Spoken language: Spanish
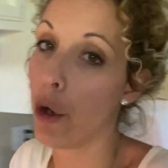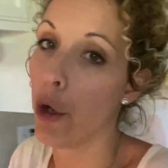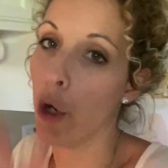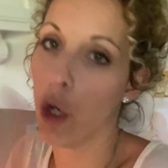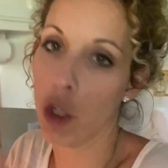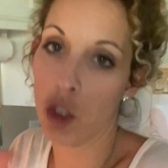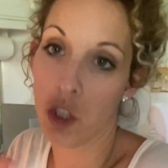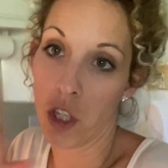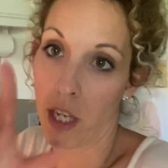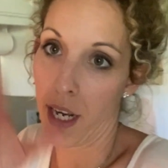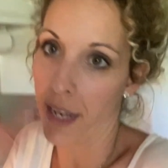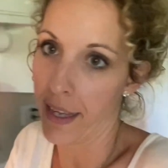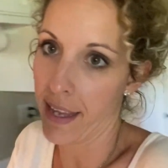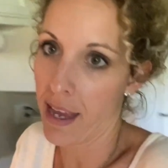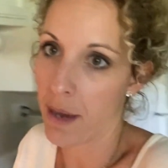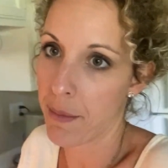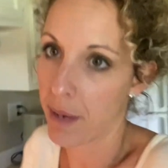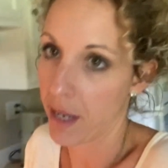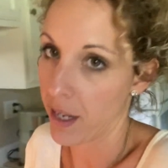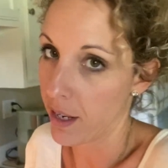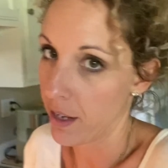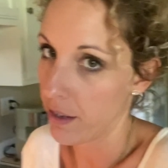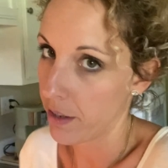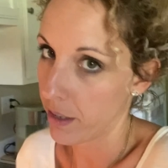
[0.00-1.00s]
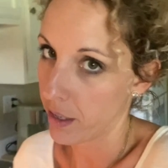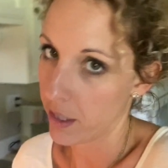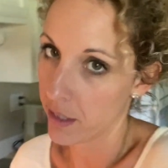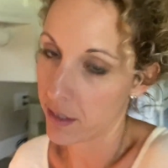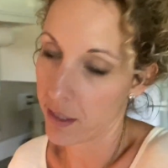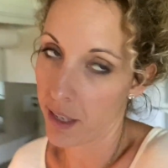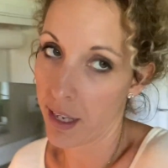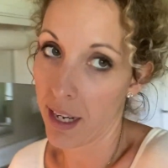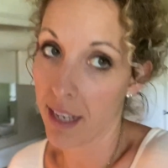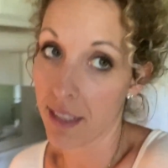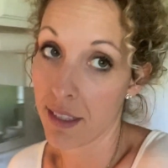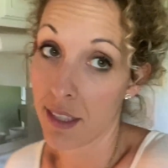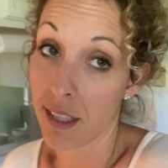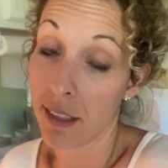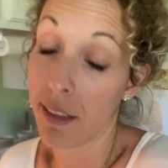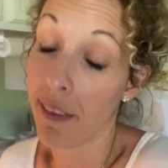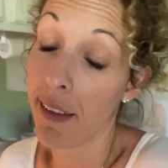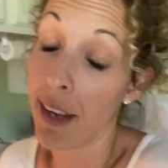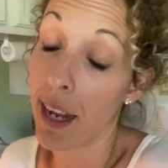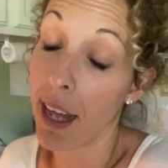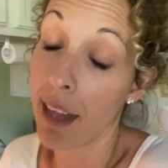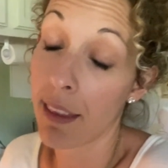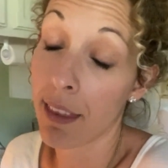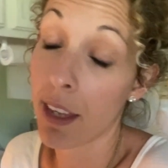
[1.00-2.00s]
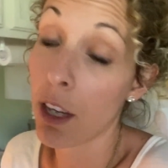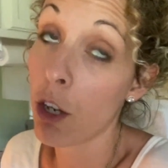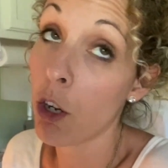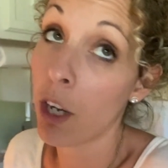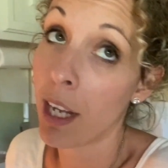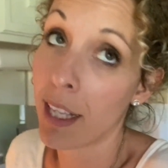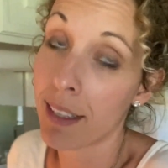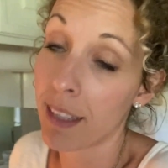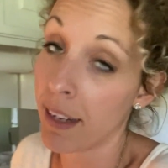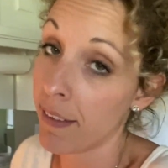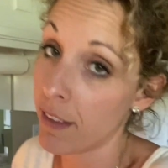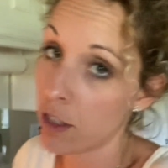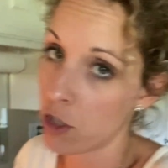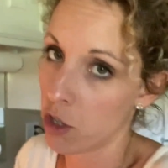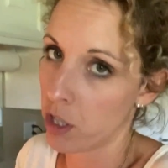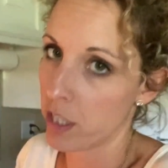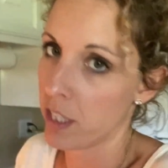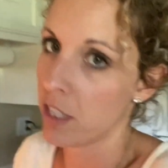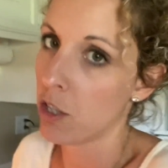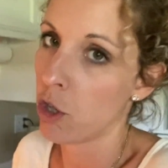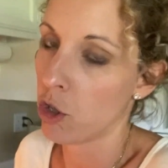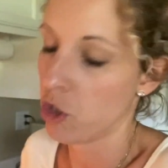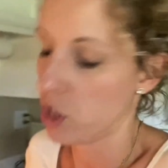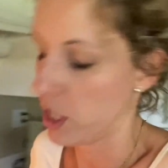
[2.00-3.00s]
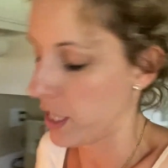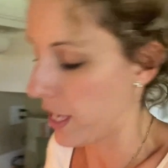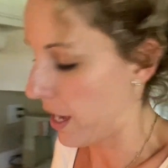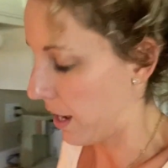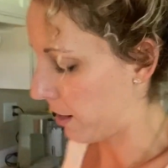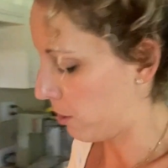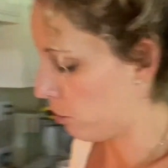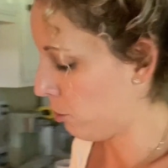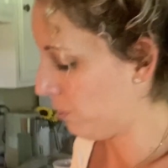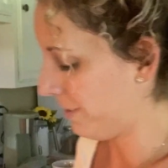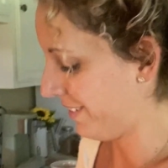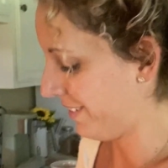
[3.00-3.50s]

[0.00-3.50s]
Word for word: noche la llaman, claro, que es que las 7 de la 5 de la tarde es noche ya, ¿no?